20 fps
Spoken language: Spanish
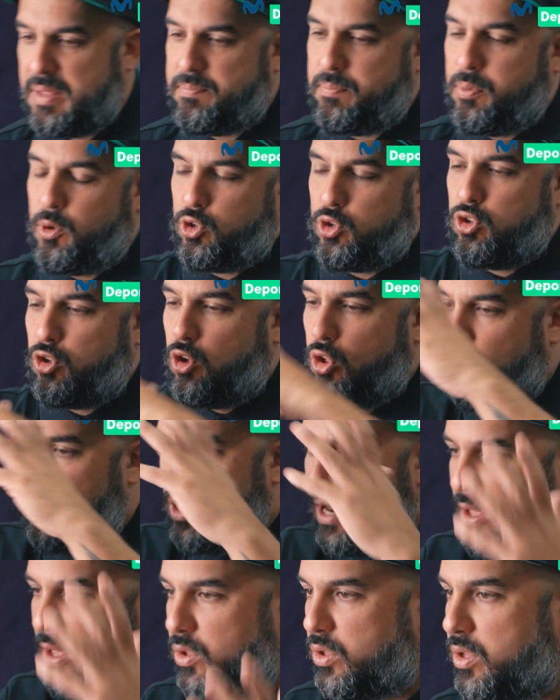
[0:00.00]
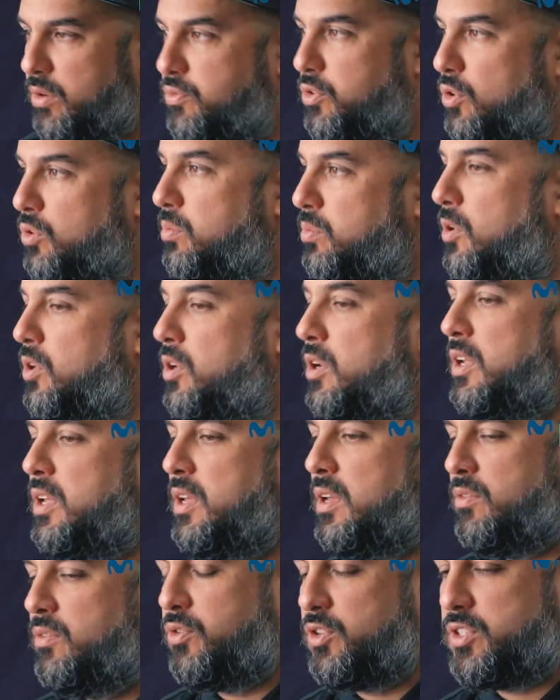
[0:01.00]
por todos lados del fútbol,
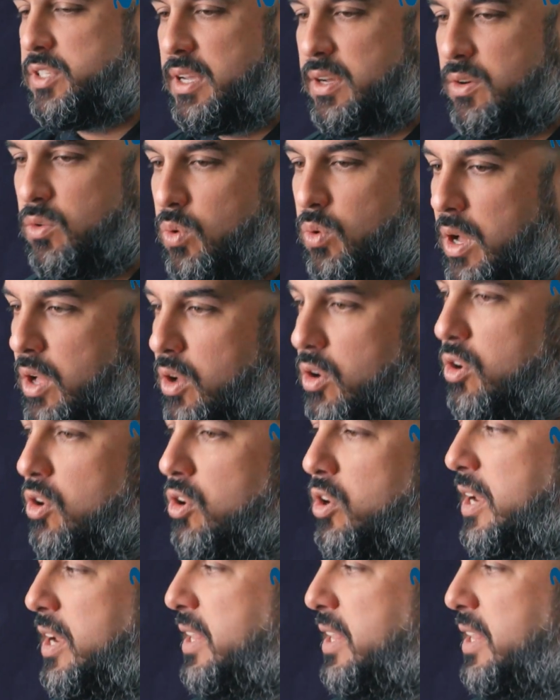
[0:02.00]
fuiste jugador,